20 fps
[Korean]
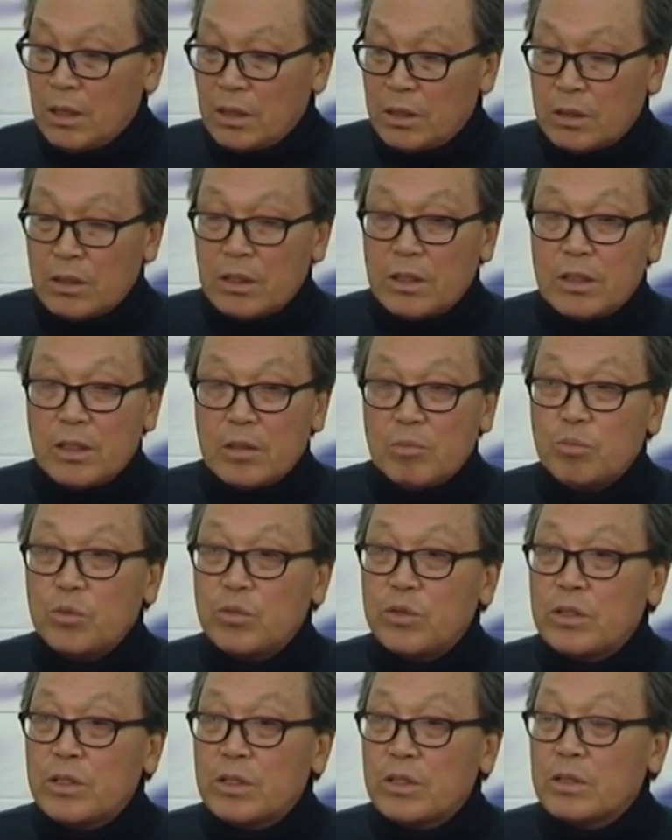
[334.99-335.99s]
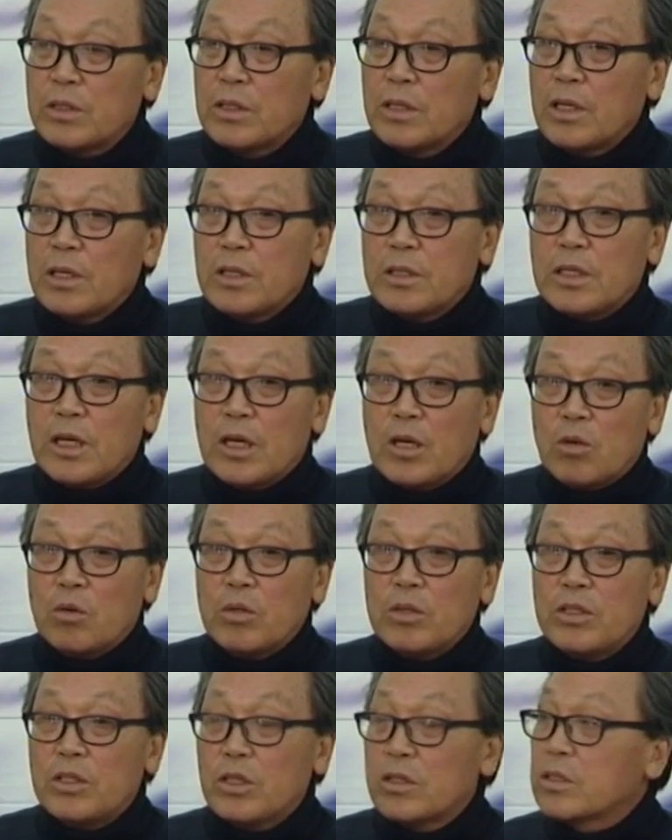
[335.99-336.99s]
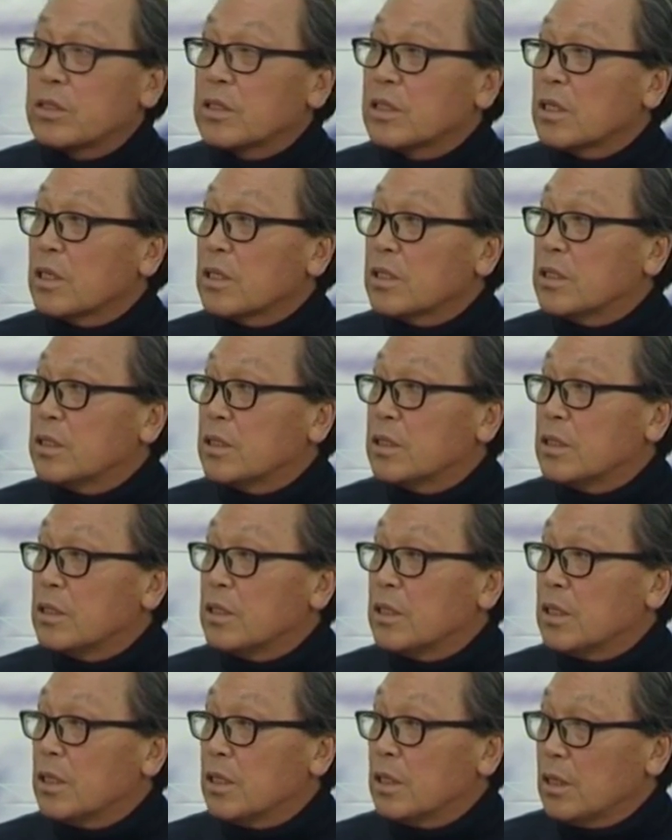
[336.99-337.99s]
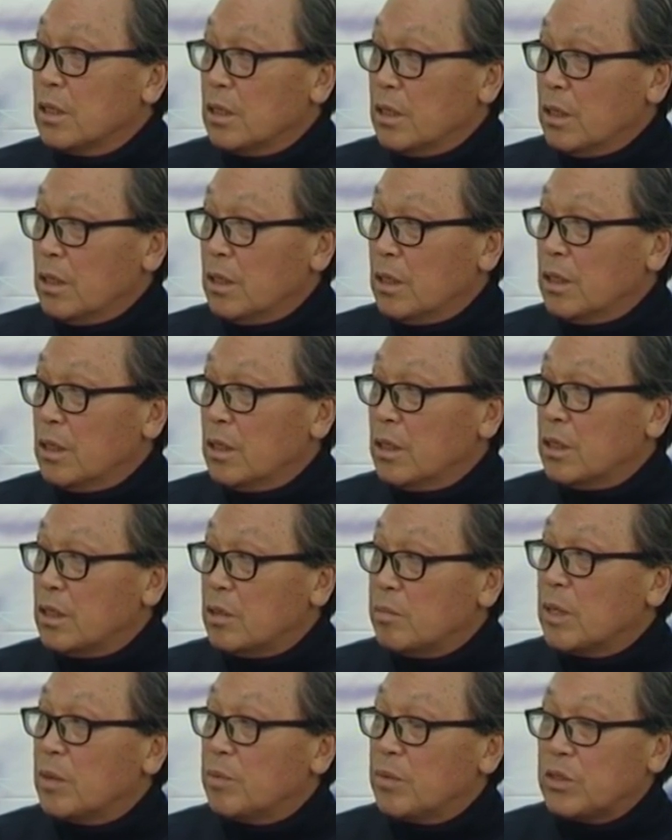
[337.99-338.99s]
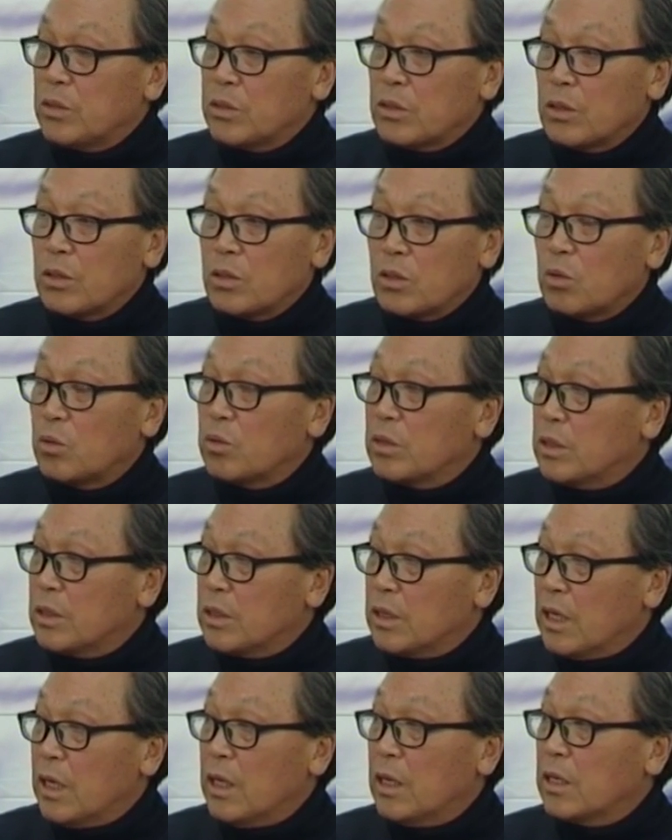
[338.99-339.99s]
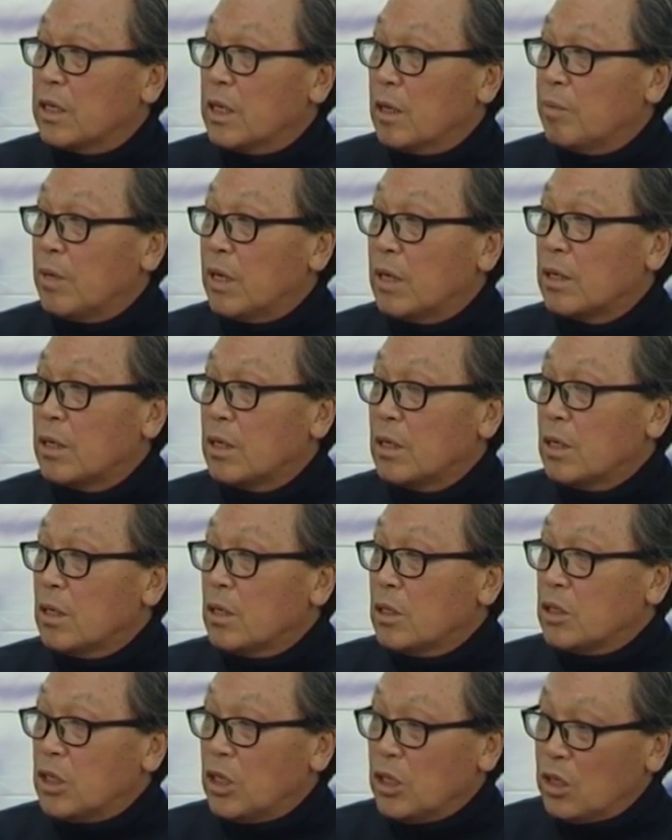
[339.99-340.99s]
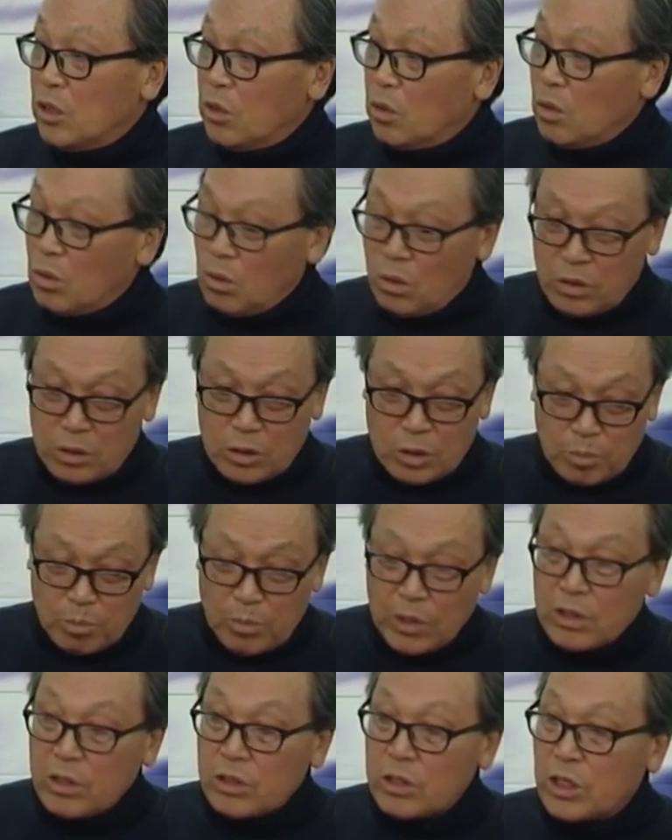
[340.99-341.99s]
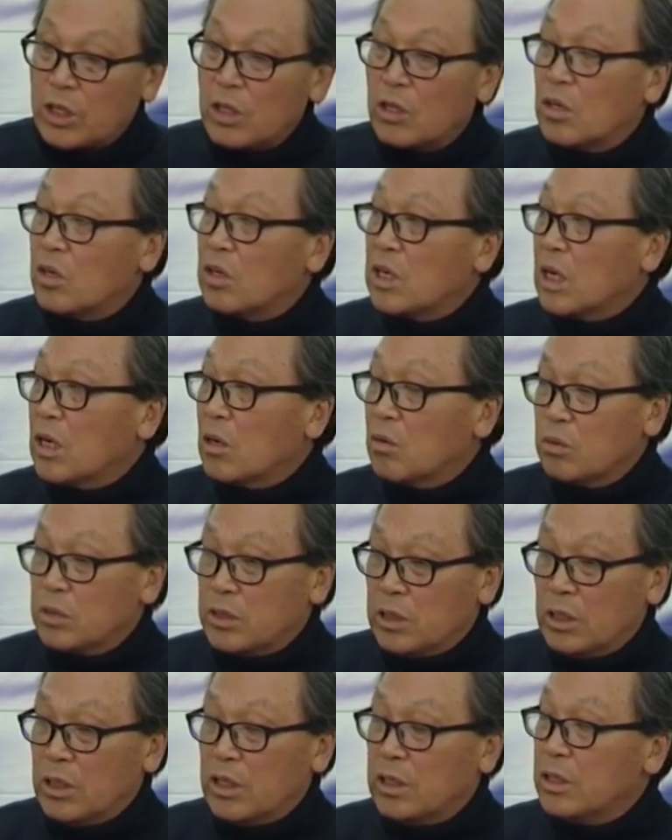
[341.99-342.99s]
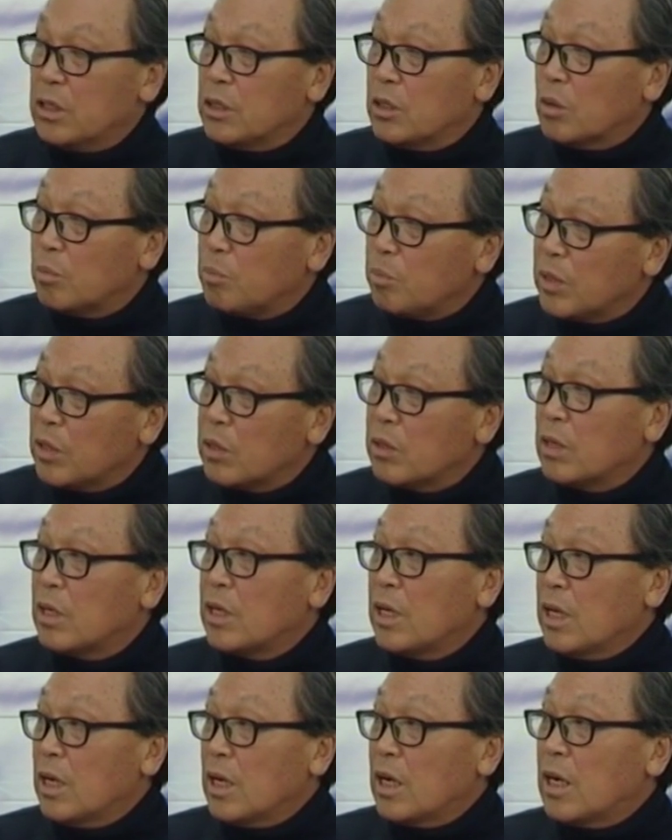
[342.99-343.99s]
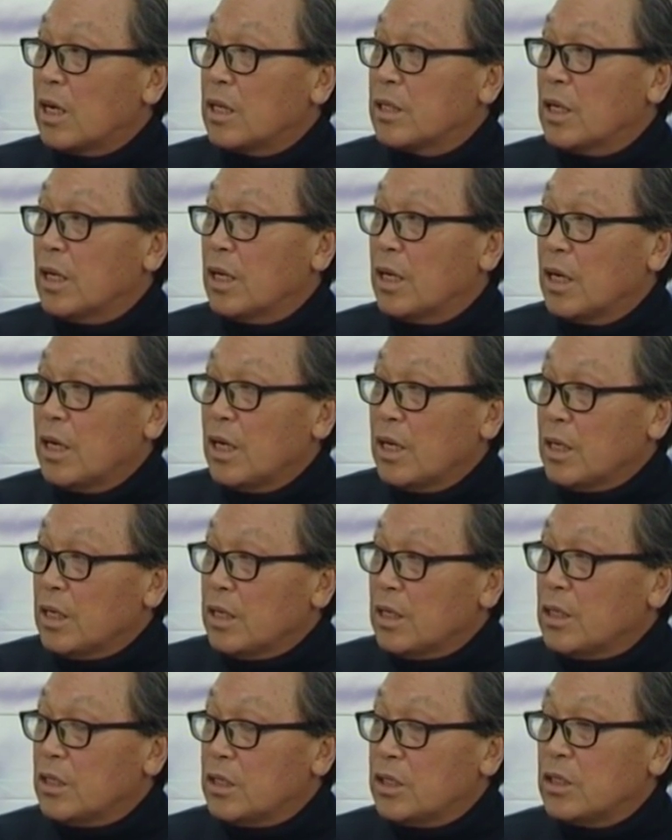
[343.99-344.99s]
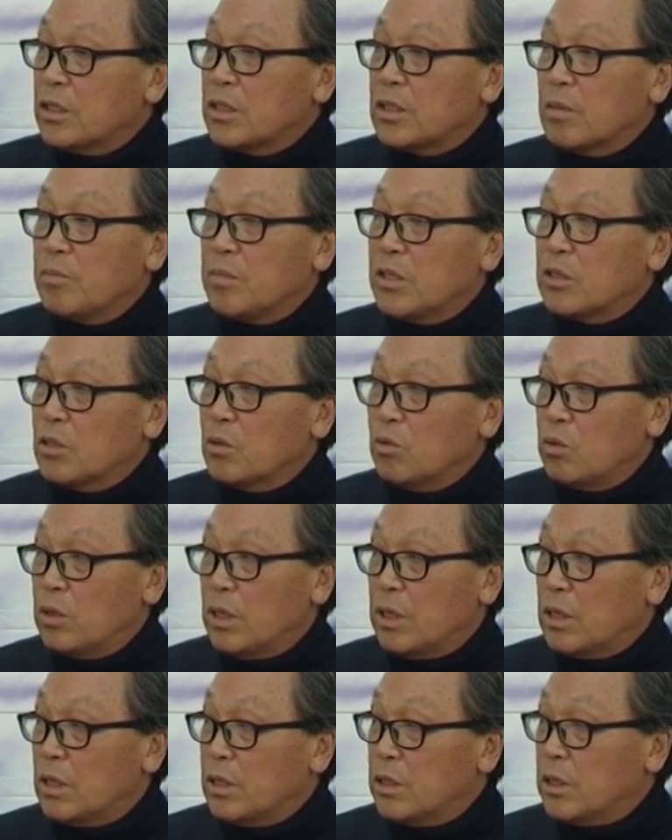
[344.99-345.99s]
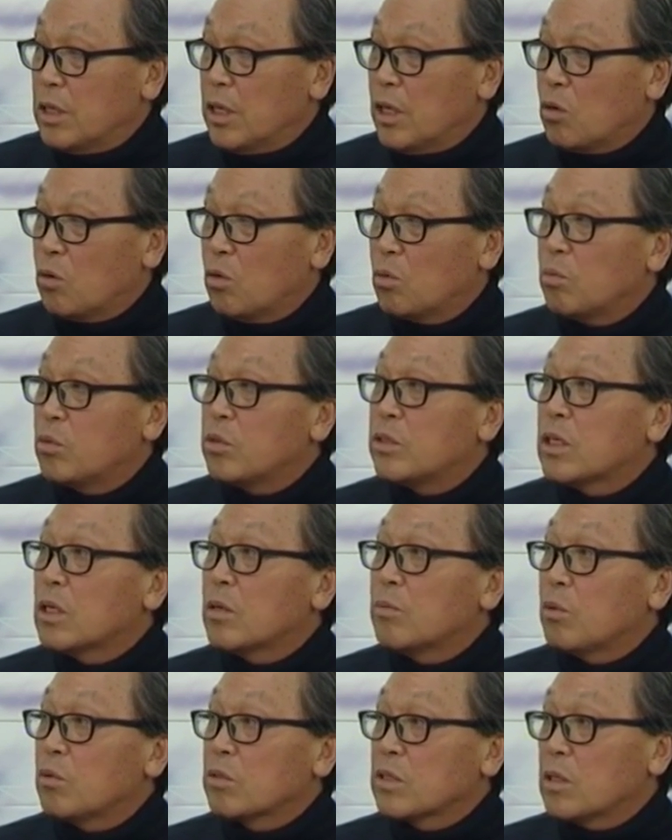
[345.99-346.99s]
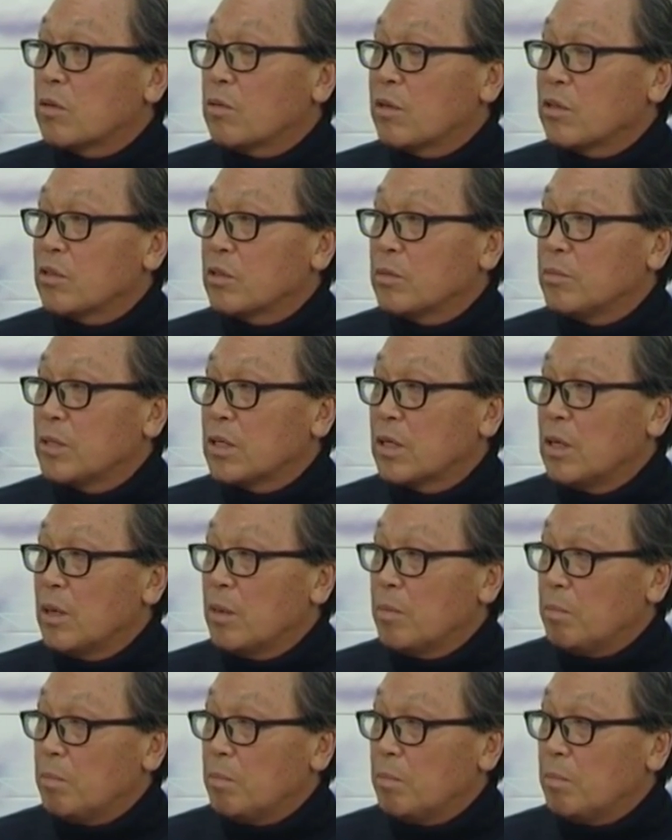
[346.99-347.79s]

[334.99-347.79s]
그런데 문제는 새로운 역사 시기에 에, 림하면서 더욱이 계획 개방, 세계로 연변이 세계로 나가고 세계이 연변을 향할 때 이 시점에서 우리에겐 새로운 문제가 봉착하고 있습니다.